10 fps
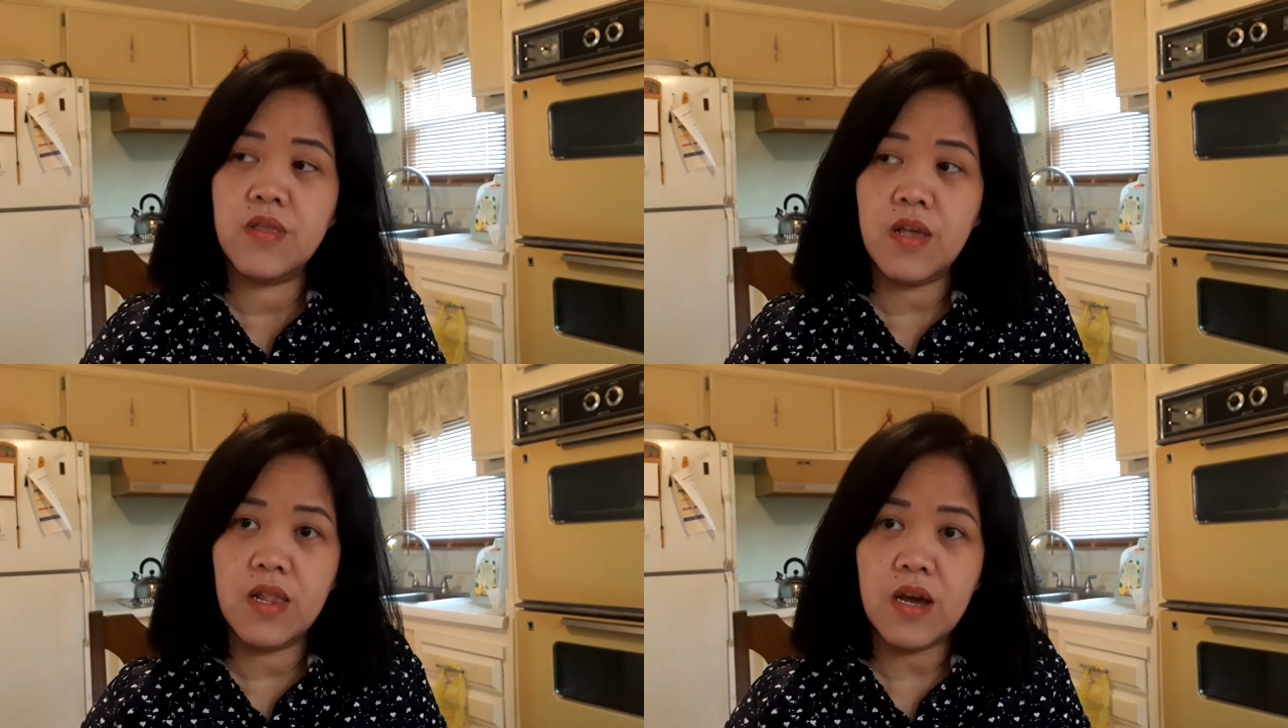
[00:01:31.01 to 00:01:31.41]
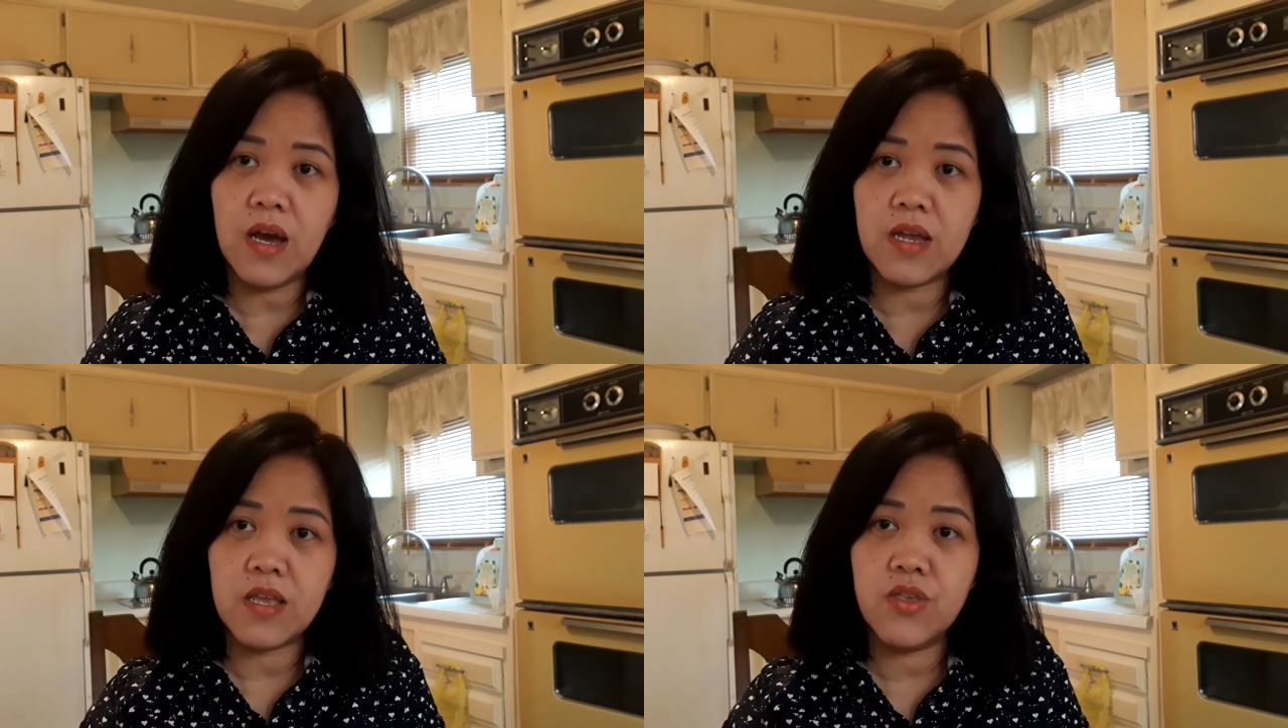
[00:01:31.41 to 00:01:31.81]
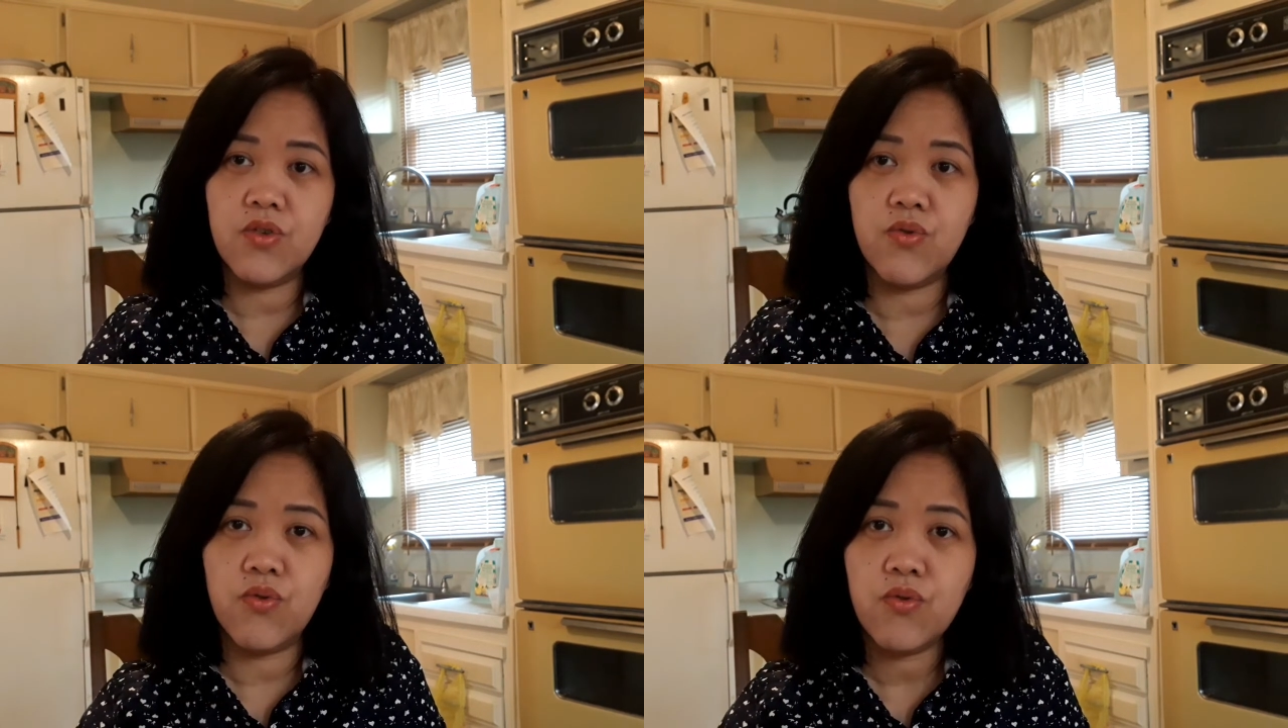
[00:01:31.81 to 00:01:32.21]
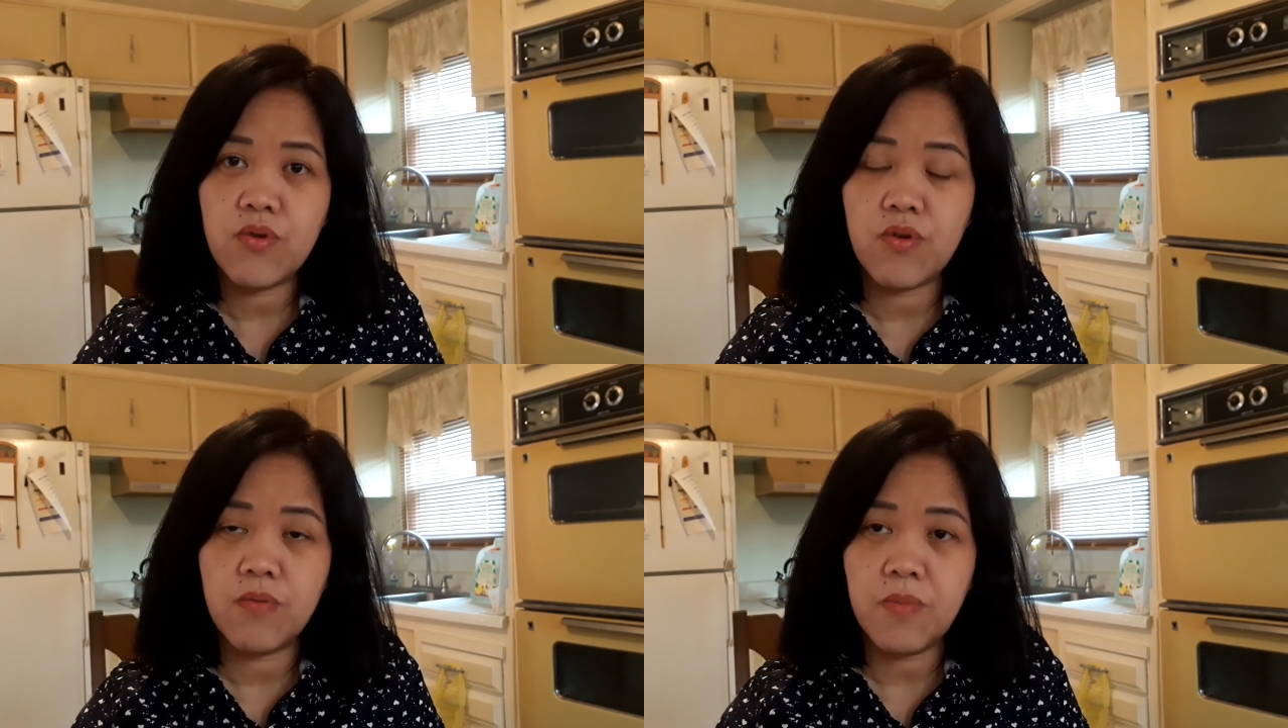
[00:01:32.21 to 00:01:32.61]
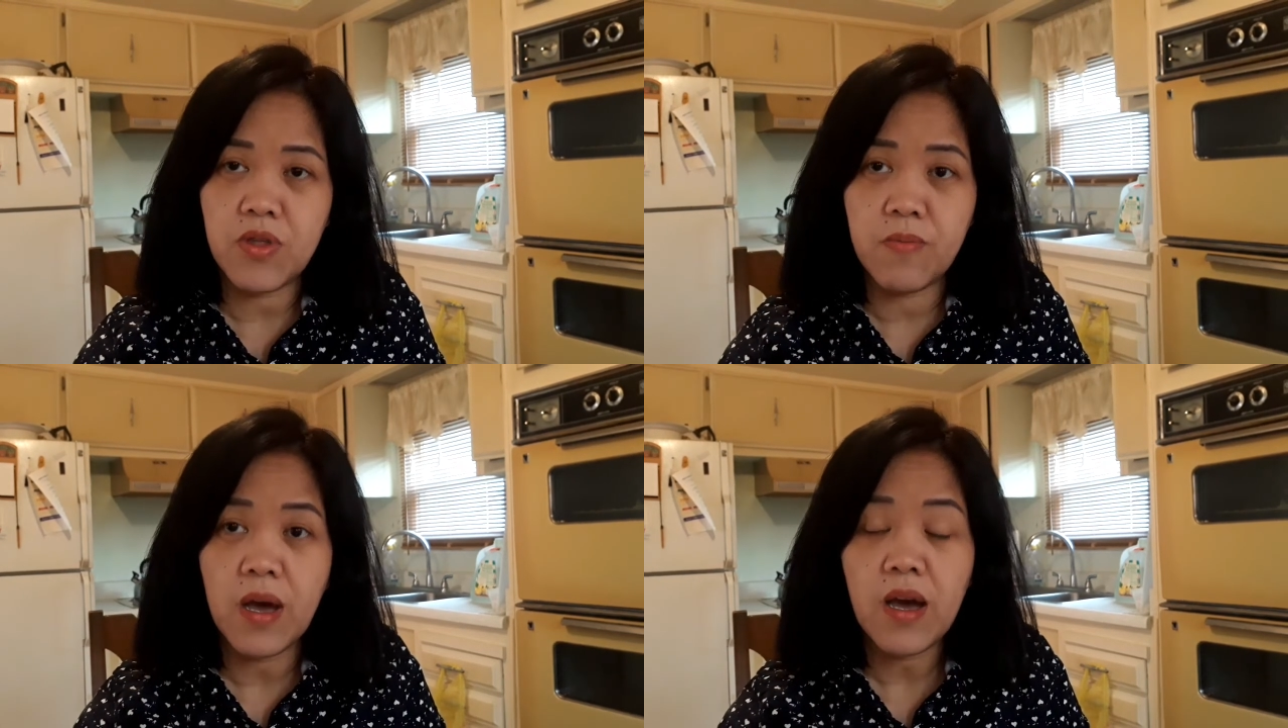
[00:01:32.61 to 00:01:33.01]
lalakarin nyo,
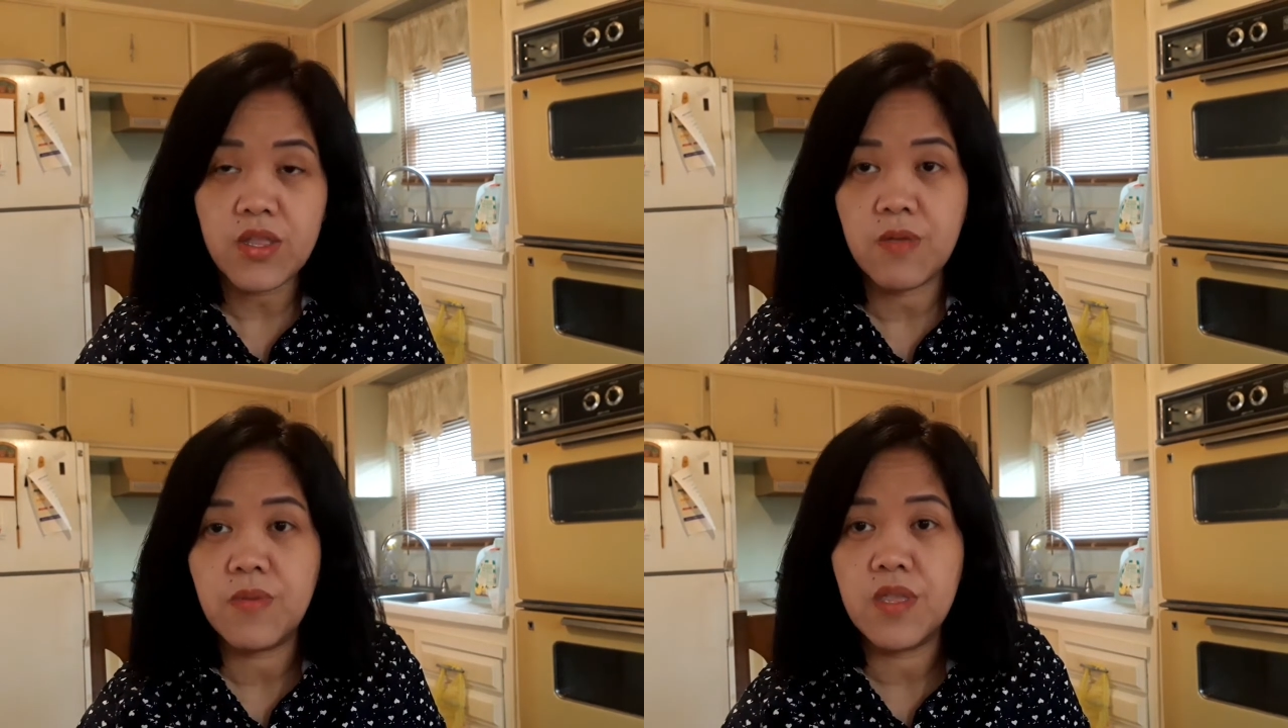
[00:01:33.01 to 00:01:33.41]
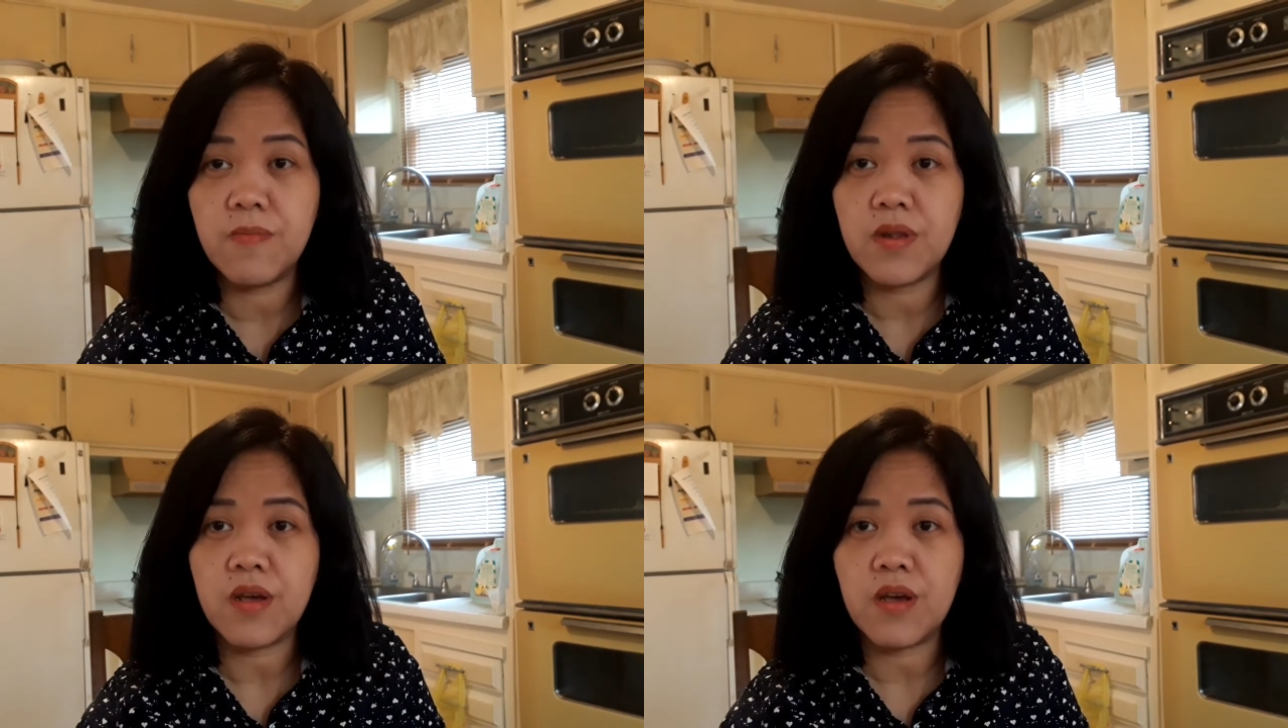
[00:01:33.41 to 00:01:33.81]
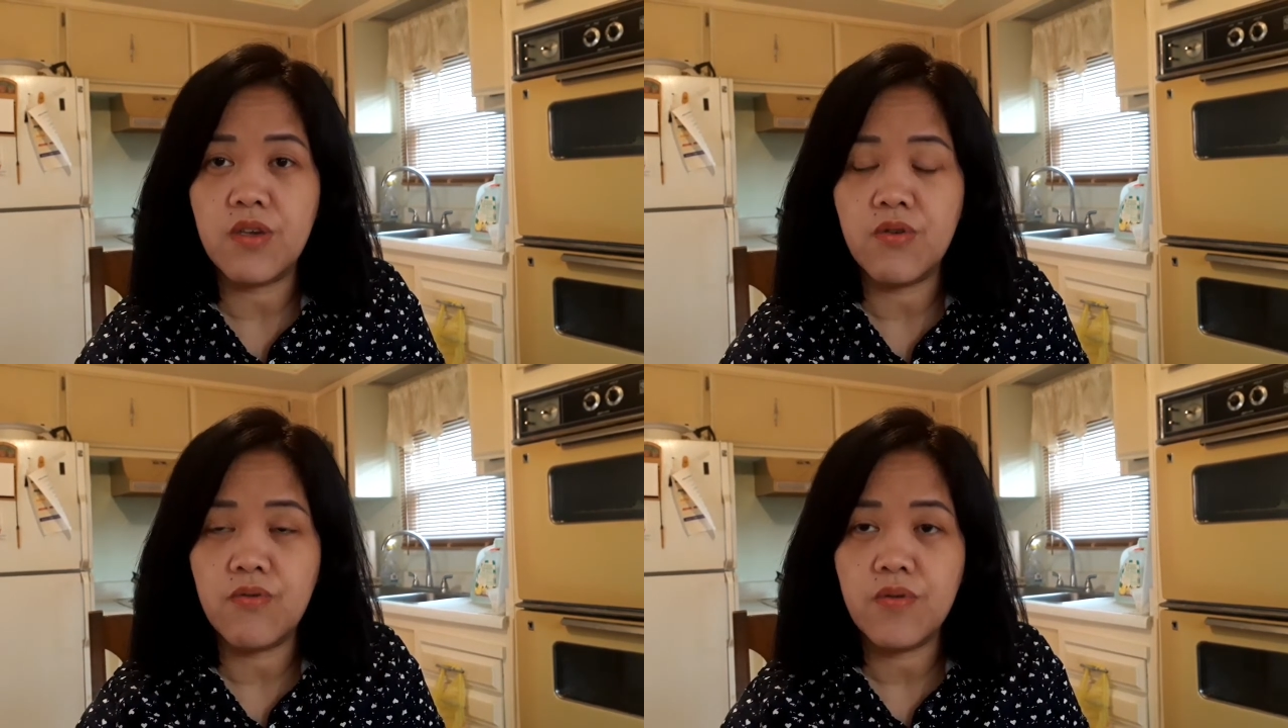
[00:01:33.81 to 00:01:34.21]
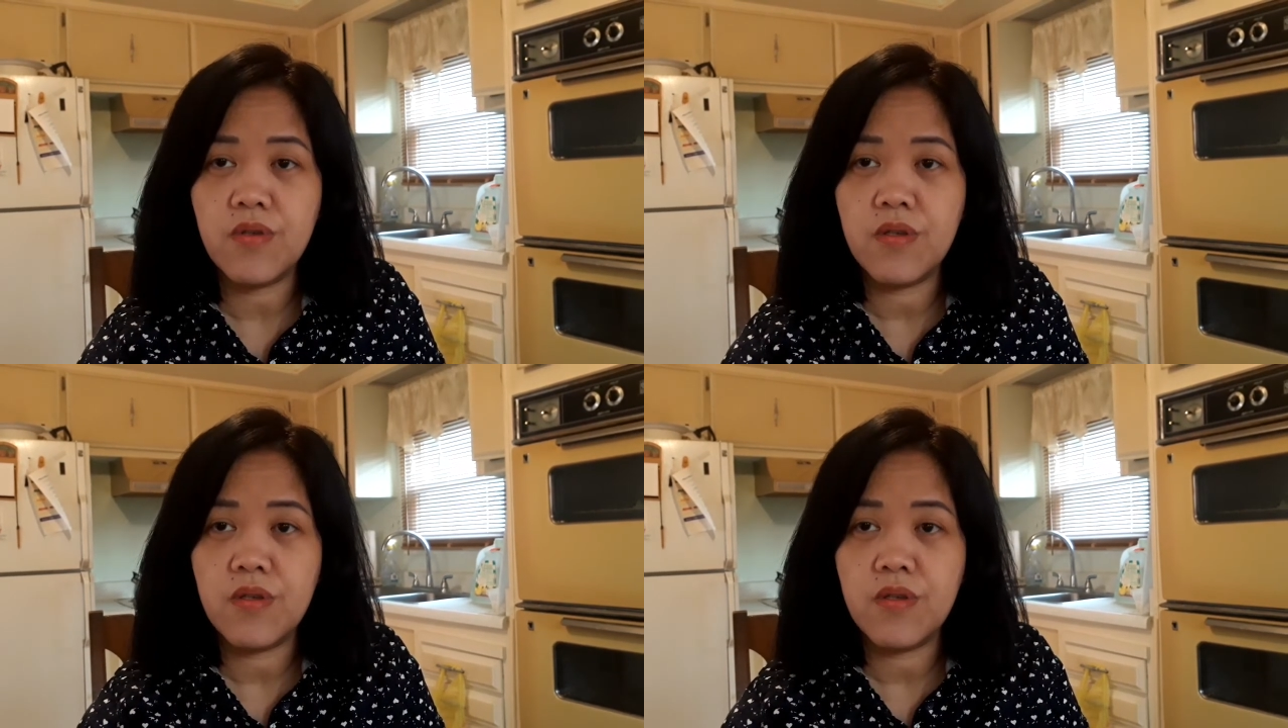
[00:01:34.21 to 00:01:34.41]
pero makakatibid naman lang kayo.